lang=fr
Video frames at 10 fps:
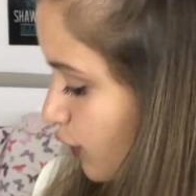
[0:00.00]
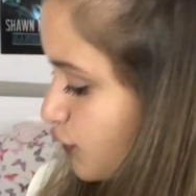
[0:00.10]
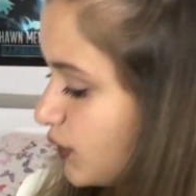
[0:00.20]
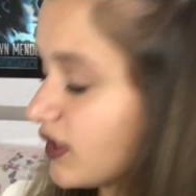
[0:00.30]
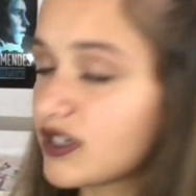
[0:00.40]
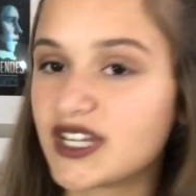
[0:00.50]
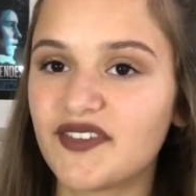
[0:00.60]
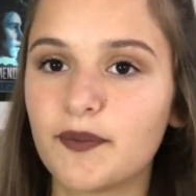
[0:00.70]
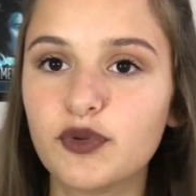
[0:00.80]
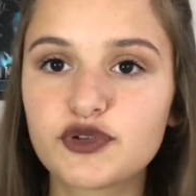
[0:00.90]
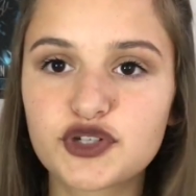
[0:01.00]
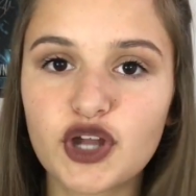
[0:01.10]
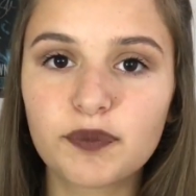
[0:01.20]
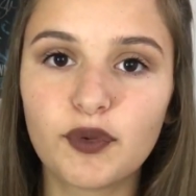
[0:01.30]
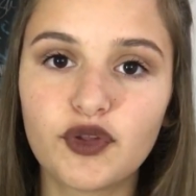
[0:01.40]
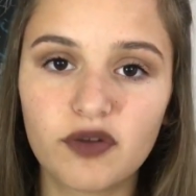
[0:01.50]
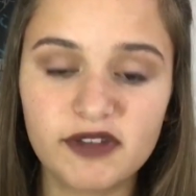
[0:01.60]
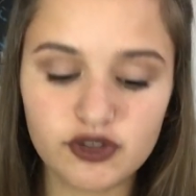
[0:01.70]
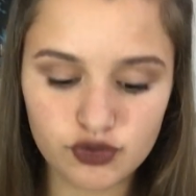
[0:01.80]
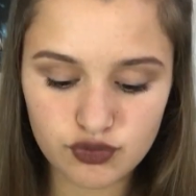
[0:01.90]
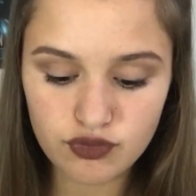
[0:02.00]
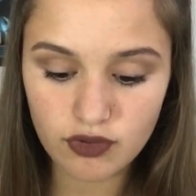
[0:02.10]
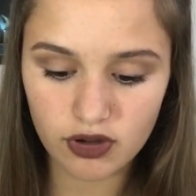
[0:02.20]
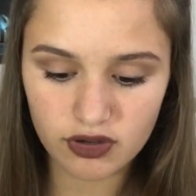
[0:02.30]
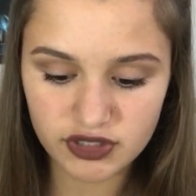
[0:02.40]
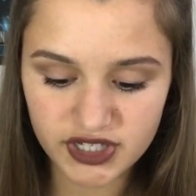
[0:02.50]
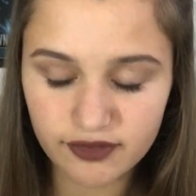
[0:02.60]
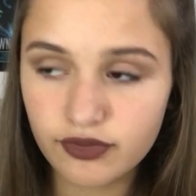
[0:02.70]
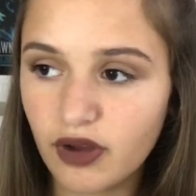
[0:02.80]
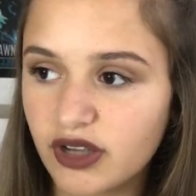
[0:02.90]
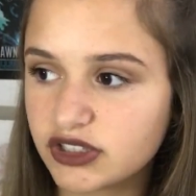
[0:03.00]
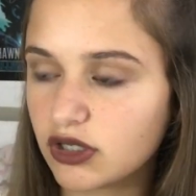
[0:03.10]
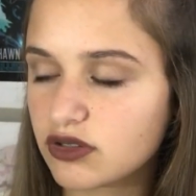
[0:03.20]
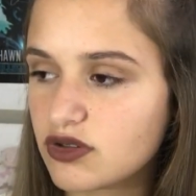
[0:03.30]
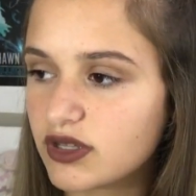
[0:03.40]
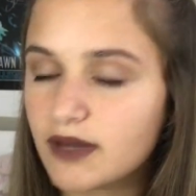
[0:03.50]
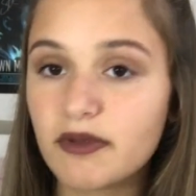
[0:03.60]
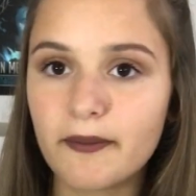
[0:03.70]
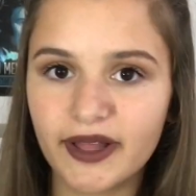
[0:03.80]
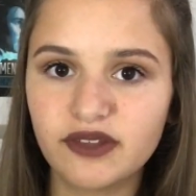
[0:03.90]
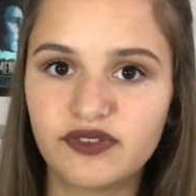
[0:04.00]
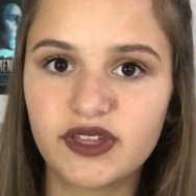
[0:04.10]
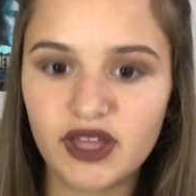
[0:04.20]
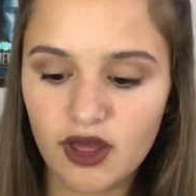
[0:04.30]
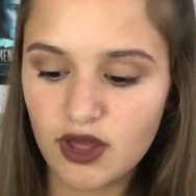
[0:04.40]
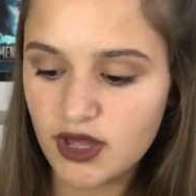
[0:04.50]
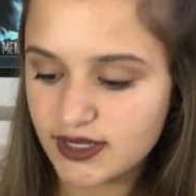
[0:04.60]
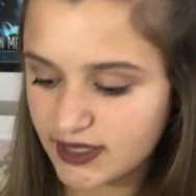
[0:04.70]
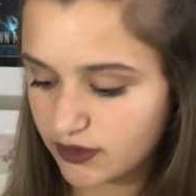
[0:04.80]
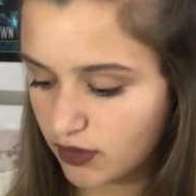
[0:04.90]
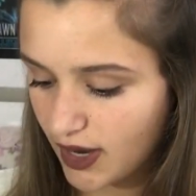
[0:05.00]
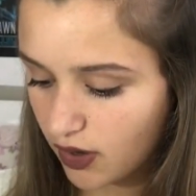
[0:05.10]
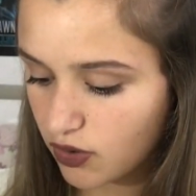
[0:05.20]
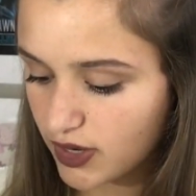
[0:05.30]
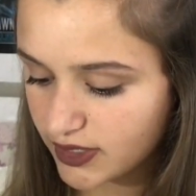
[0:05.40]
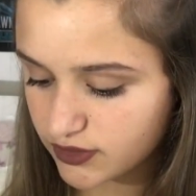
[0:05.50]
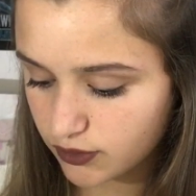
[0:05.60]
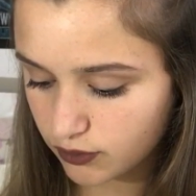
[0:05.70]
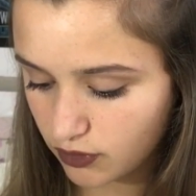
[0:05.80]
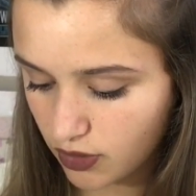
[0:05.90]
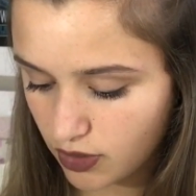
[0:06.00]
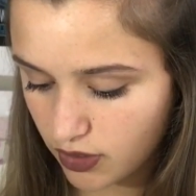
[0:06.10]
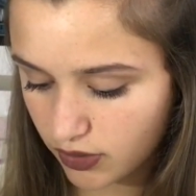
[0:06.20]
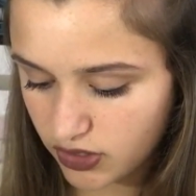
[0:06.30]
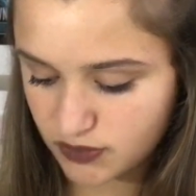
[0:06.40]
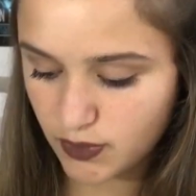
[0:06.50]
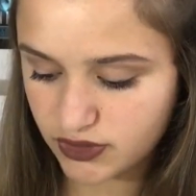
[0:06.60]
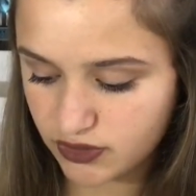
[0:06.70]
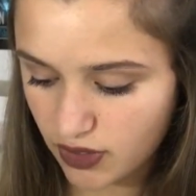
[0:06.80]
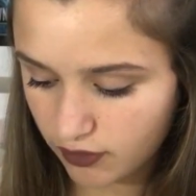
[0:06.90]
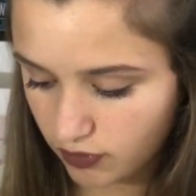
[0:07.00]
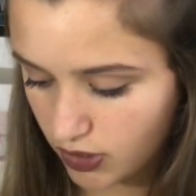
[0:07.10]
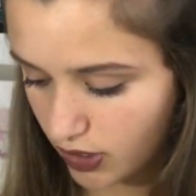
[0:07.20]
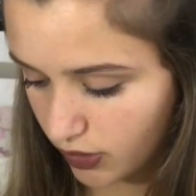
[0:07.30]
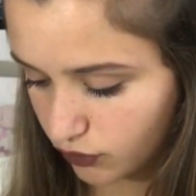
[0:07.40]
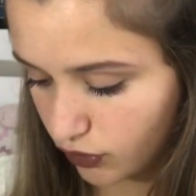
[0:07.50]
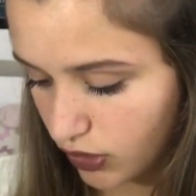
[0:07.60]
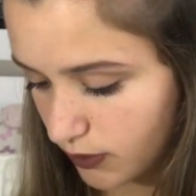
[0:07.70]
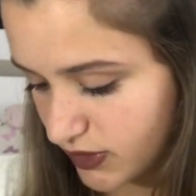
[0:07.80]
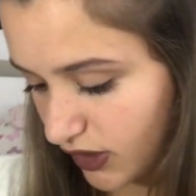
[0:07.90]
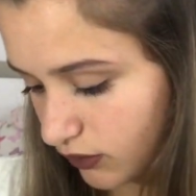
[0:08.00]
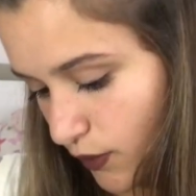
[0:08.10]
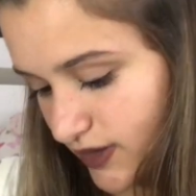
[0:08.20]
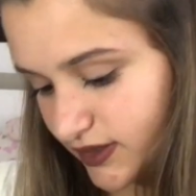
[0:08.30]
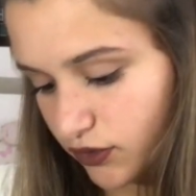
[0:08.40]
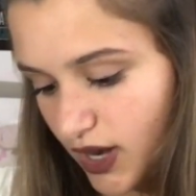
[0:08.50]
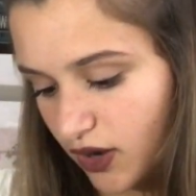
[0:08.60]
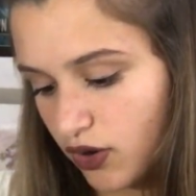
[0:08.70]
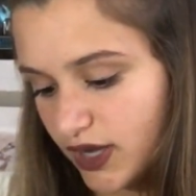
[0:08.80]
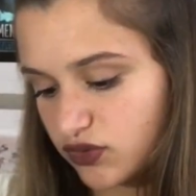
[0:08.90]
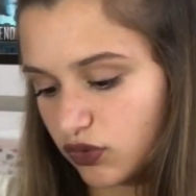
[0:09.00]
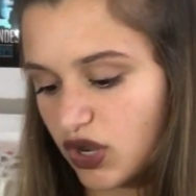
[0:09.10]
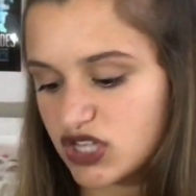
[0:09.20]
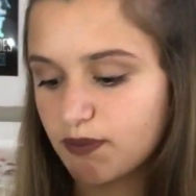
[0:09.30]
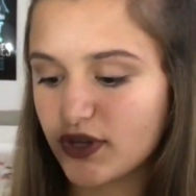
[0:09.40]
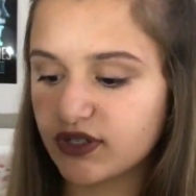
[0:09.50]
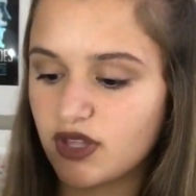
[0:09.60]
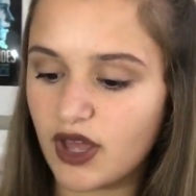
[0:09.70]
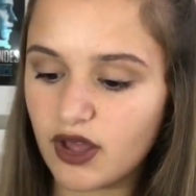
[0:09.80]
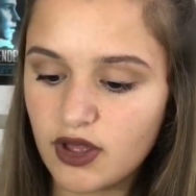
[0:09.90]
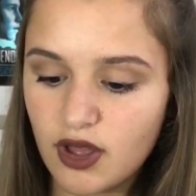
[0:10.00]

Ensuite, j'avais plus de short pour dormir, du coup, j'ai vu un short soldé mais magnifique c'est de la collection euh, Ghostbuster, voilà, un truc comme ça. Ouais, c'est de la collection Ghostbuster.